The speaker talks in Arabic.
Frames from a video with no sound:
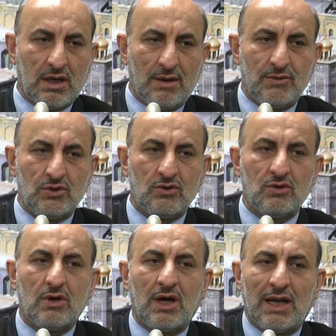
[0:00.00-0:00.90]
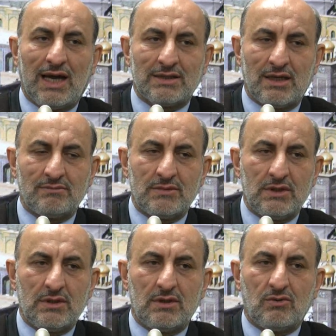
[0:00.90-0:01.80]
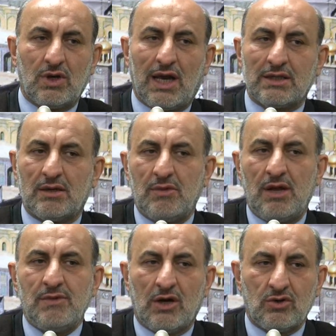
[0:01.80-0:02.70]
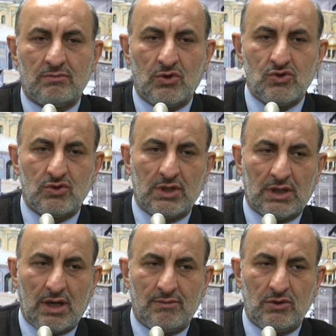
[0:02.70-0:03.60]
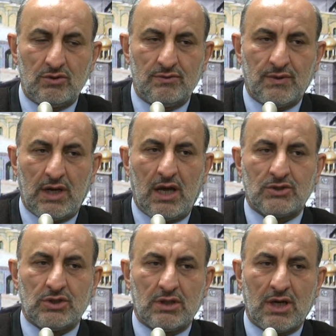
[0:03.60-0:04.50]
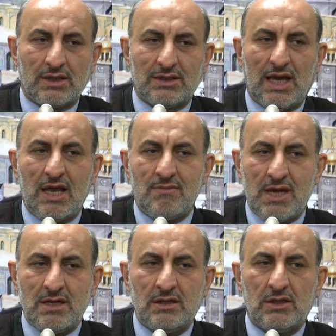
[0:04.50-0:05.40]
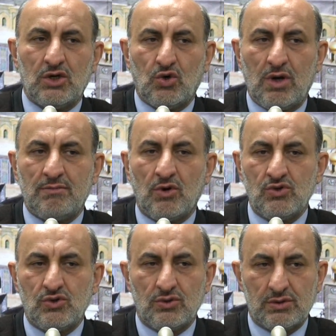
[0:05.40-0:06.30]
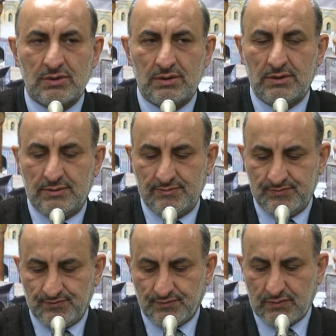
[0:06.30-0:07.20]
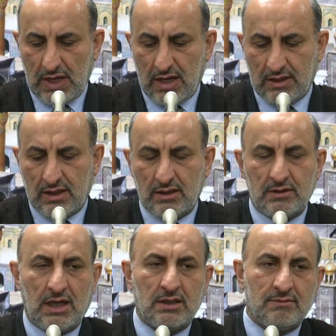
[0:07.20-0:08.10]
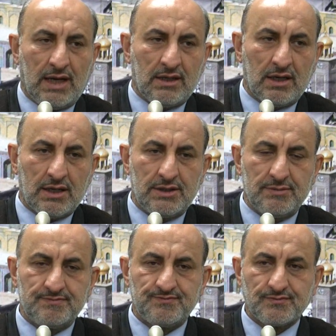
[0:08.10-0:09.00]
قبله العدم والعدم لم يكن موجودا قبله فلا شيء كان دائما هو موجود هذا يعني معنى القديم